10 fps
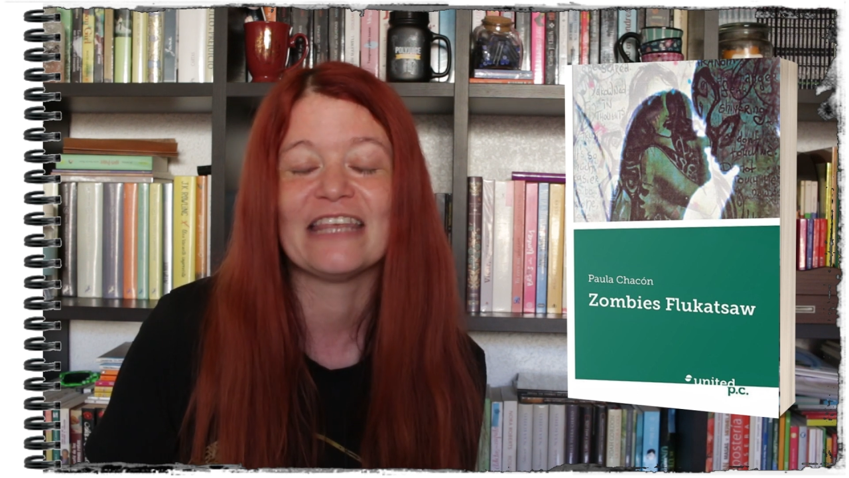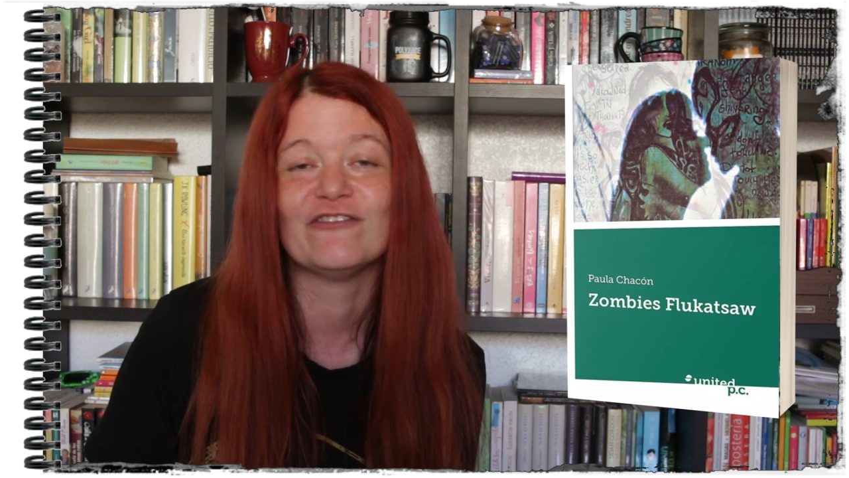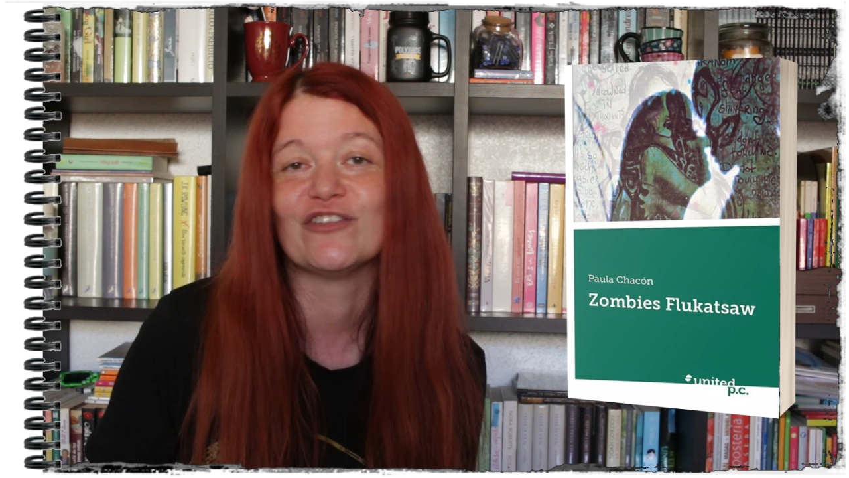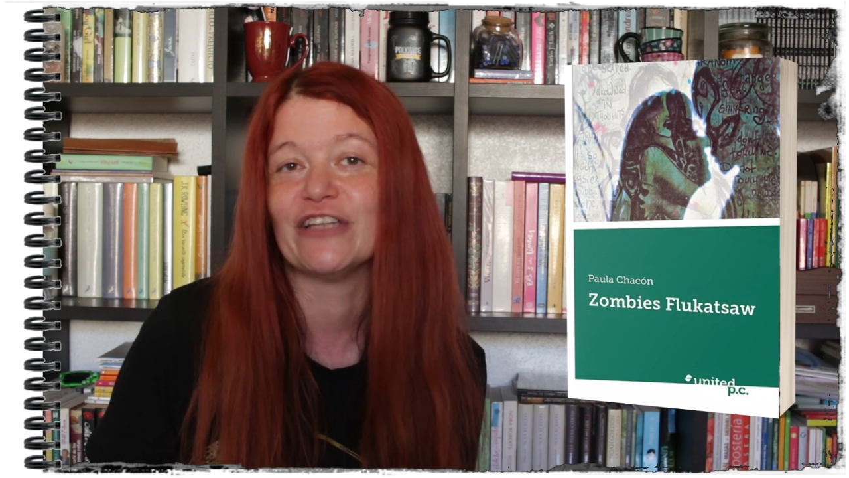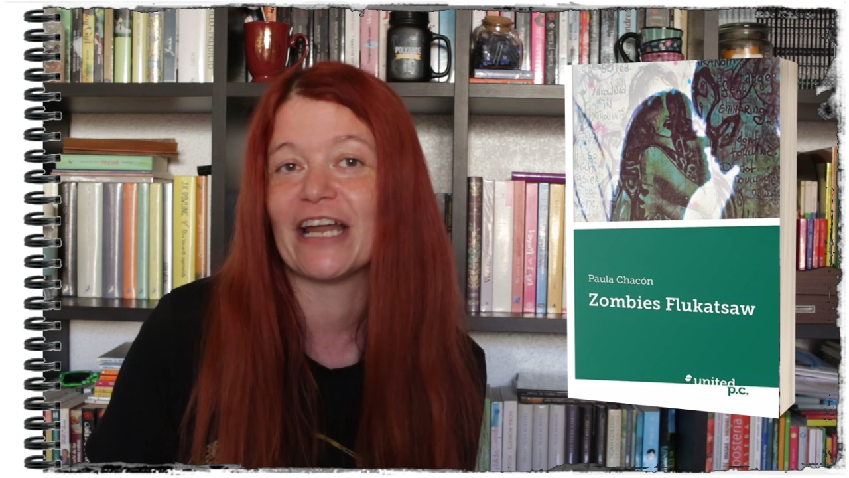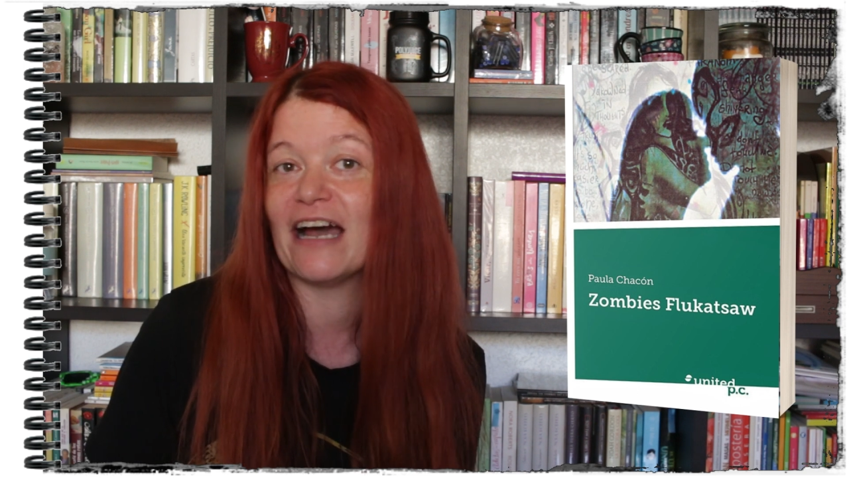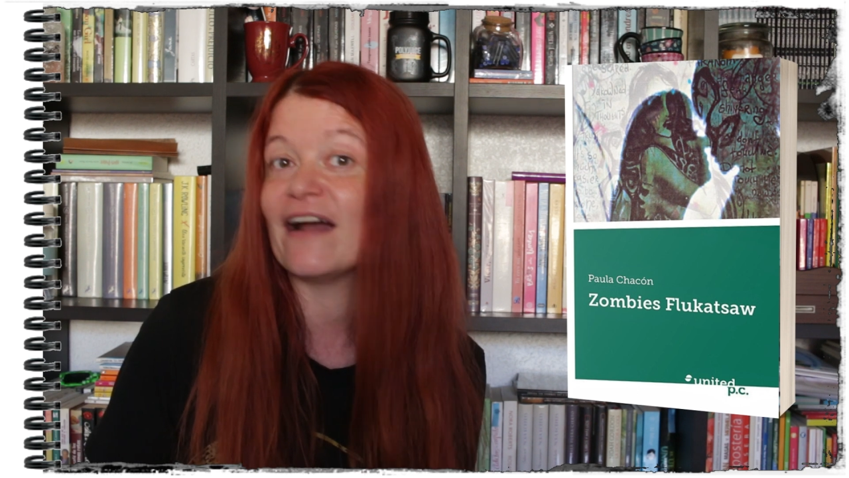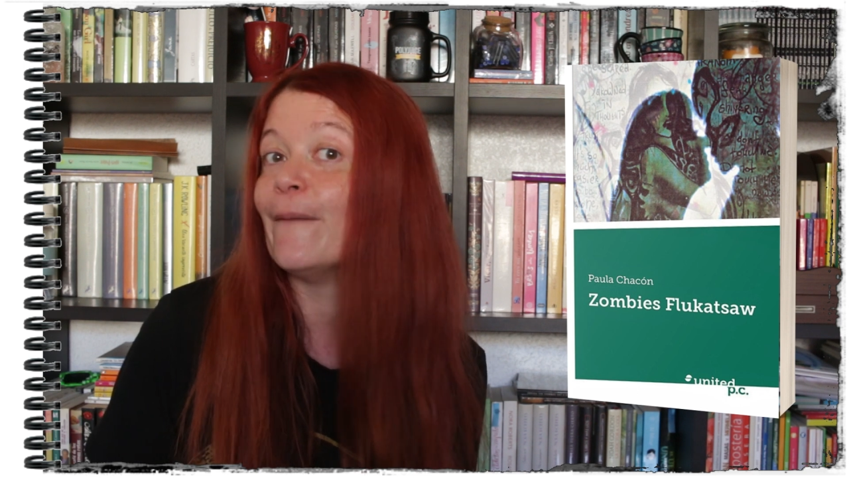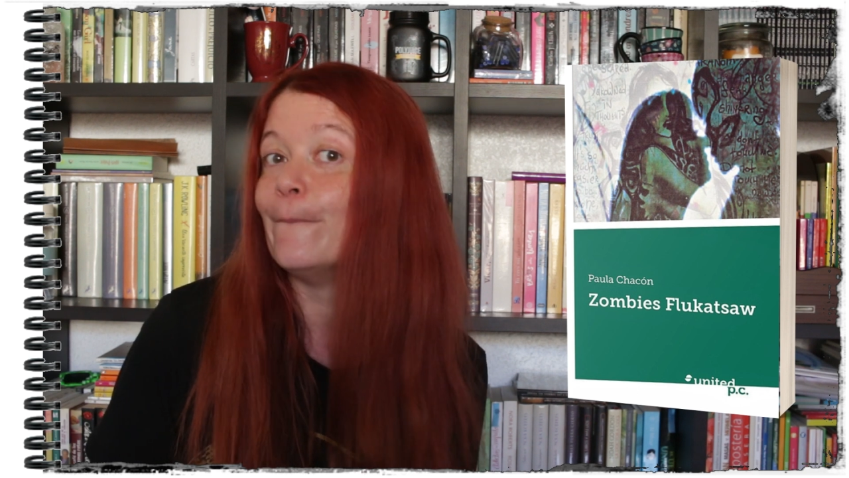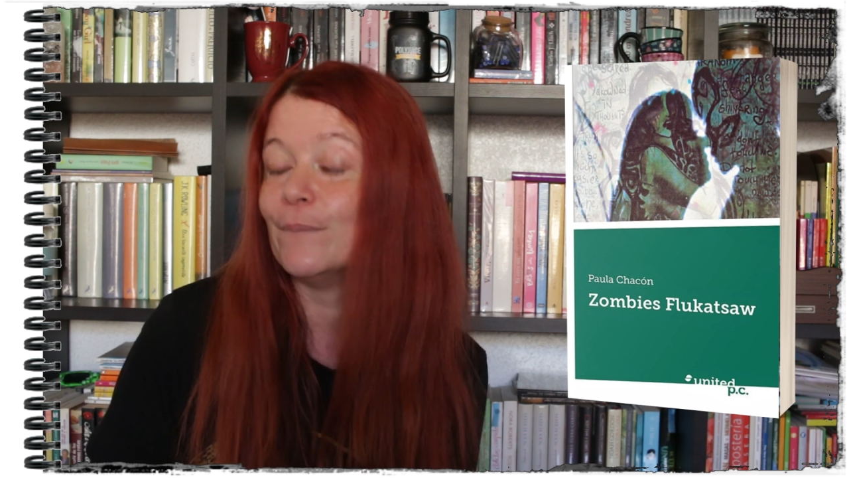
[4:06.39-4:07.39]

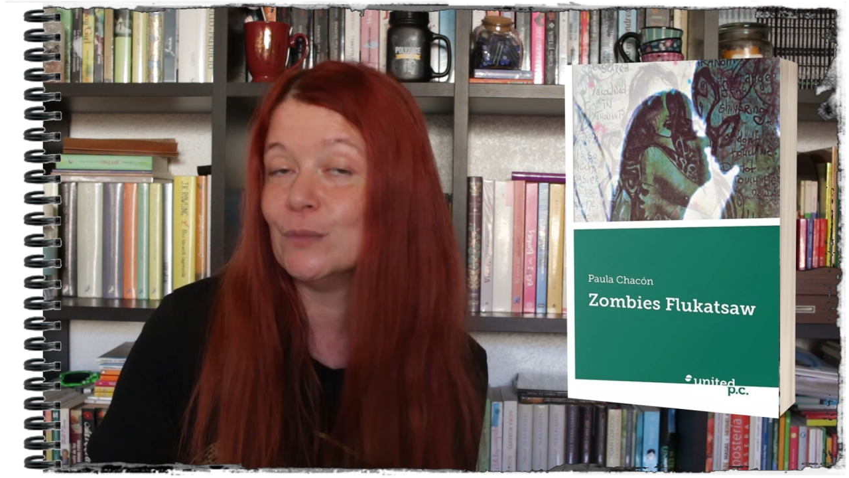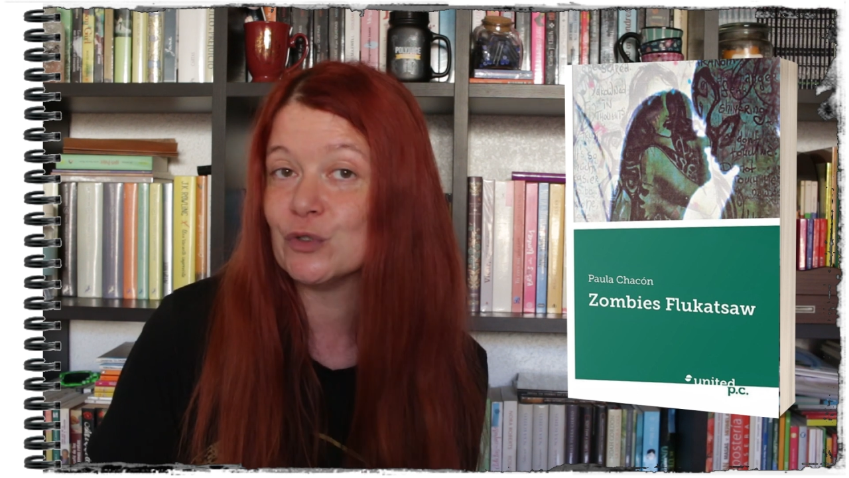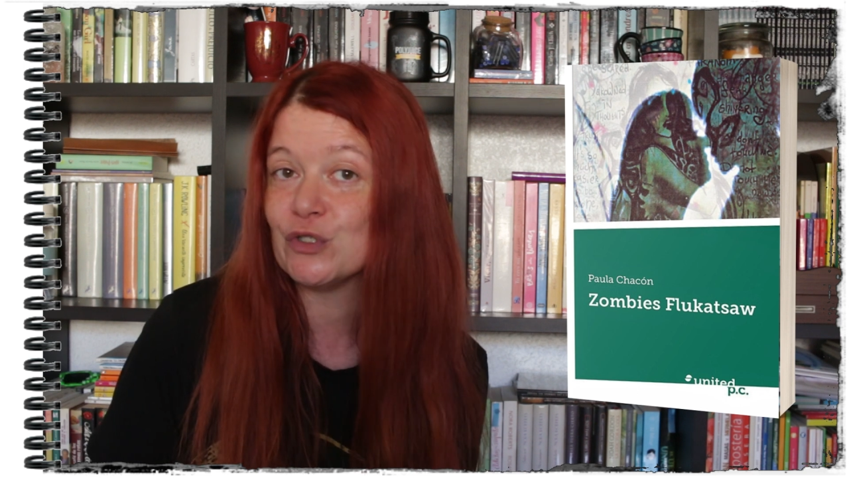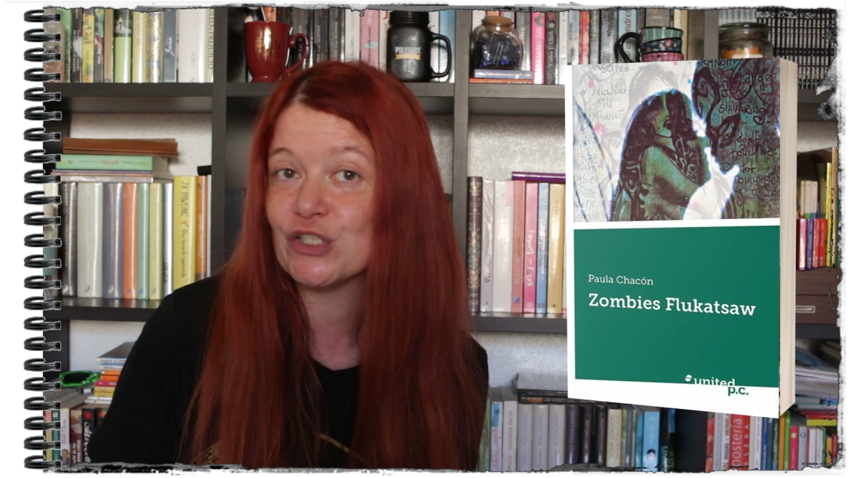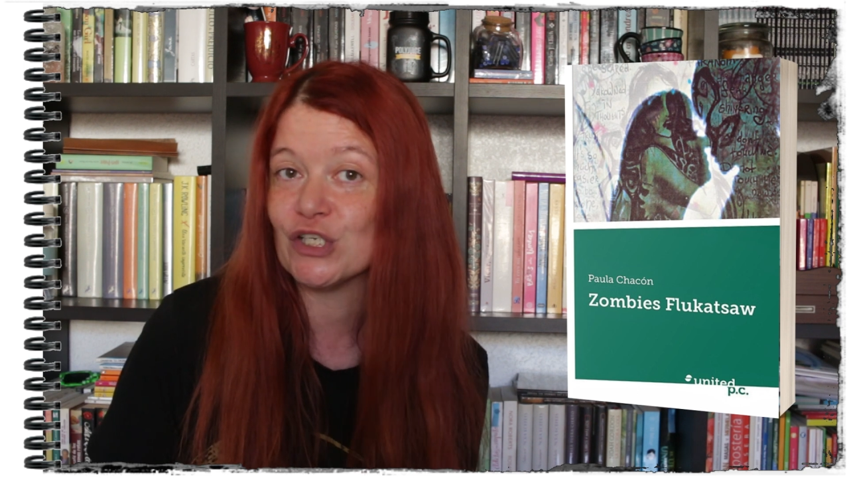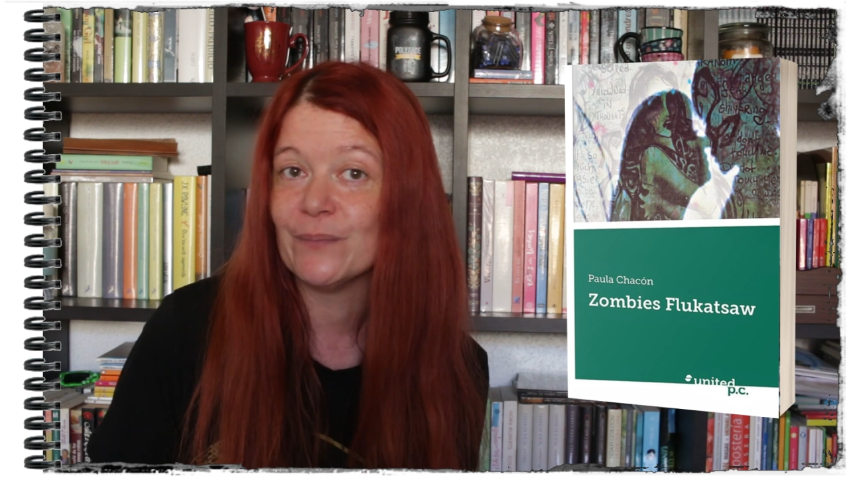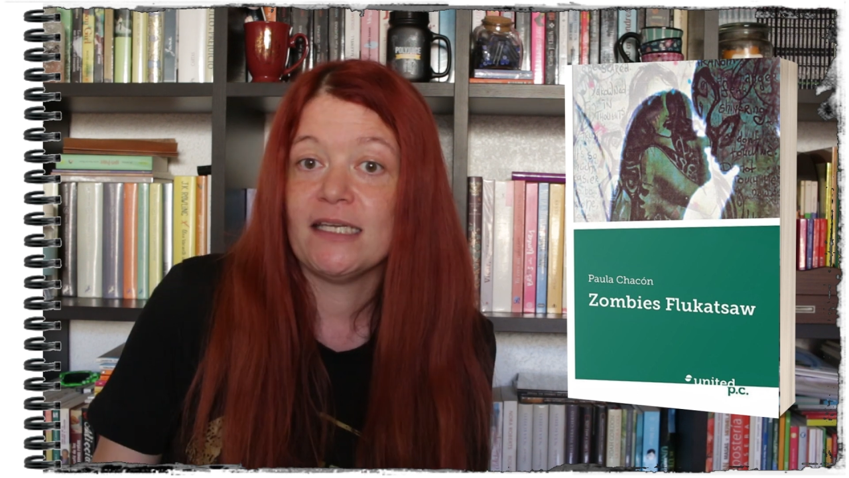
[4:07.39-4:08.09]
disfrutarán mucho